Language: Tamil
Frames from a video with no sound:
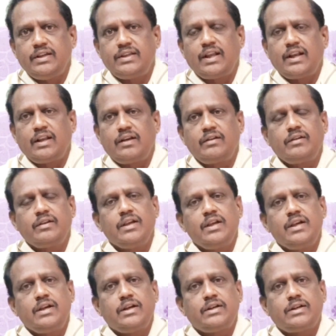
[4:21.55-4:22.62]
இதெல்லாம்
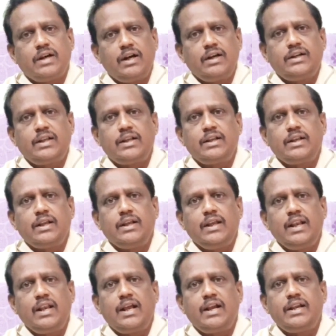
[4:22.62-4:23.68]
கர்டன்
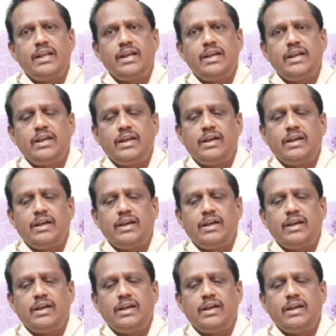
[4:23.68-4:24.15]
இல்லாட்டி